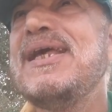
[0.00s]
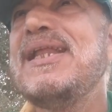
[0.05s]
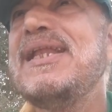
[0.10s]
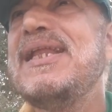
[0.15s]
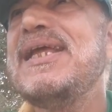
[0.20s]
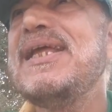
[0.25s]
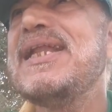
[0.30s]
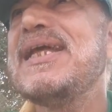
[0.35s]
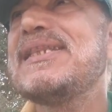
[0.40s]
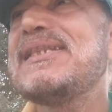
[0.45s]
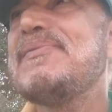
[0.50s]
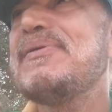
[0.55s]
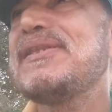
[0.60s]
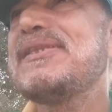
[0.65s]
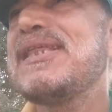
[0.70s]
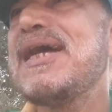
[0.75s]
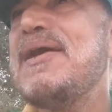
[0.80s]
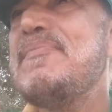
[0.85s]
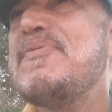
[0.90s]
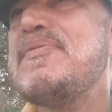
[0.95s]

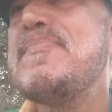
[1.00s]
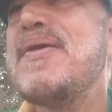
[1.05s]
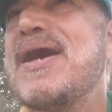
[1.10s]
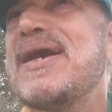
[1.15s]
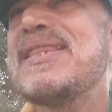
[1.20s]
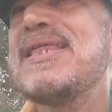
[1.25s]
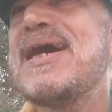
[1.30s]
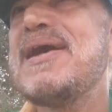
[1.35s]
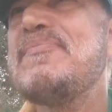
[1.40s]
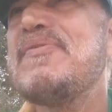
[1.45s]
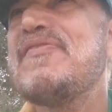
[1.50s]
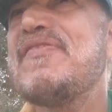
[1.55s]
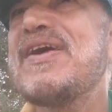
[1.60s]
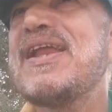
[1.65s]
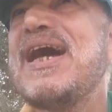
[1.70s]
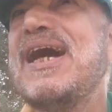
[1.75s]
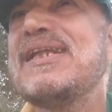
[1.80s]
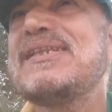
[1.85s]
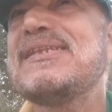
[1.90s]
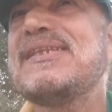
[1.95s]
لنتمتع بماذا
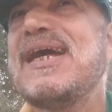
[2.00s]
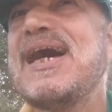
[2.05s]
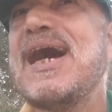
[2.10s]
بفرحة